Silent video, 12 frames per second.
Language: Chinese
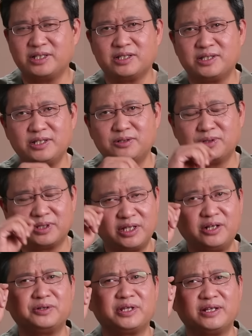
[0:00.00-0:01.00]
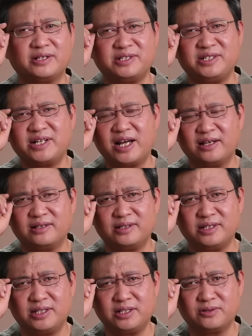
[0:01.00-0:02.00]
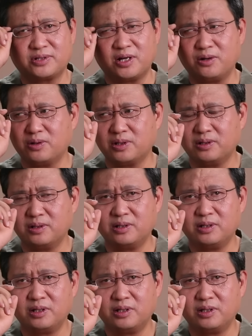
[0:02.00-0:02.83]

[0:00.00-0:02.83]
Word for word: 已经进入第6天的激战，已经有超过